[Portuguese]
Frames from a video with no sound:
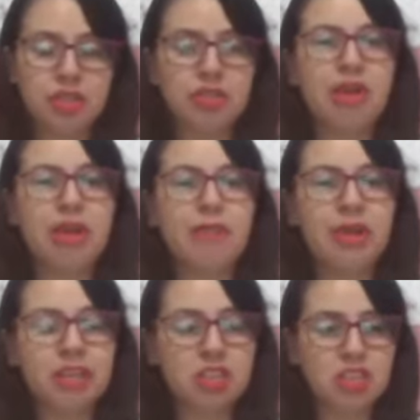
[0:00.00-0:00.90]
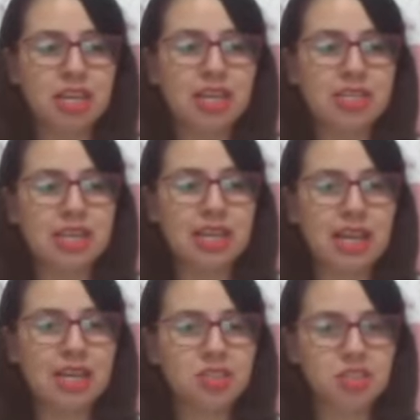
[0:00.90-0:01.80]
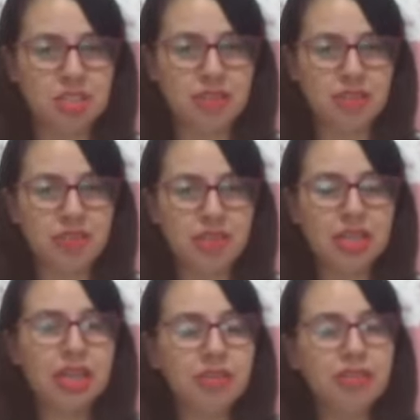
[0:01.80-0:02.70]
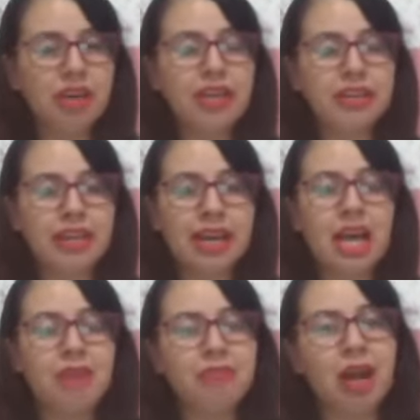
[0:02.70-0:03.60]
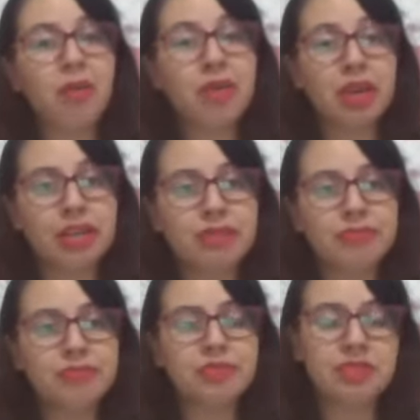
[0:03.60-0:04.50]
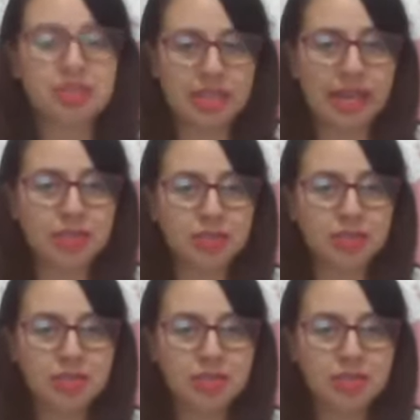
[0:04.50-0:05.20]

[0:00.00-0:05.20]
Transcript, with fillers: Vai preencher essa cartinha e vai entregar para alguém, certo?